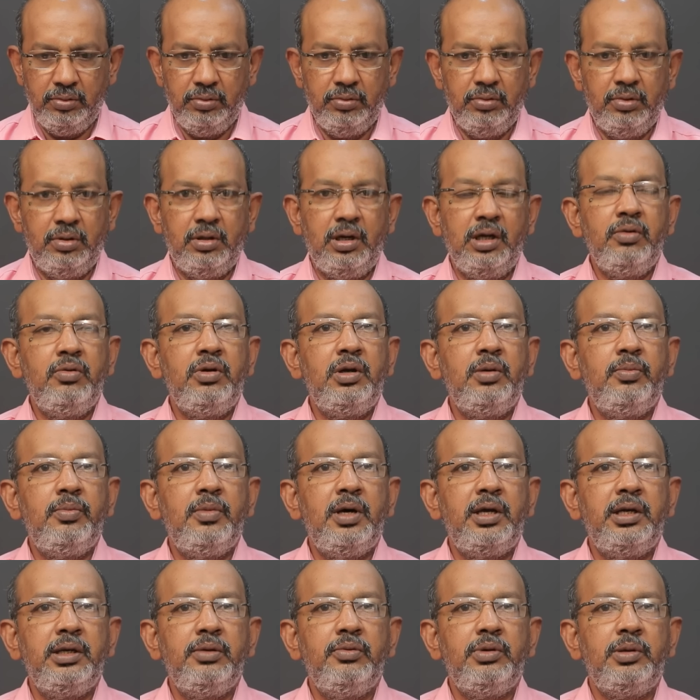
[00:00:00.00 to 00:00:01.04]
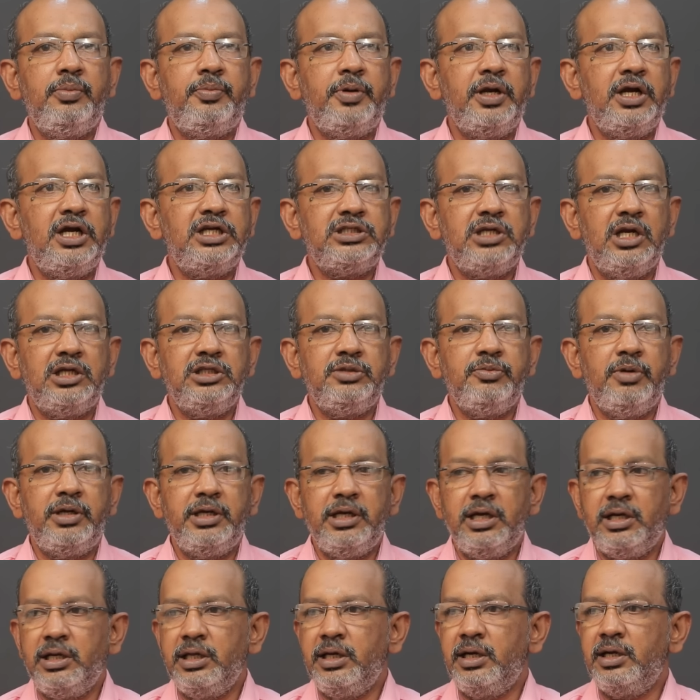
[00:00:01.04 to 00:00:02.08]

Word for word: ஒரு ரகுவரன் மாதிரி ஒரு பிரகாஷ்ராஜ் மாதிரியான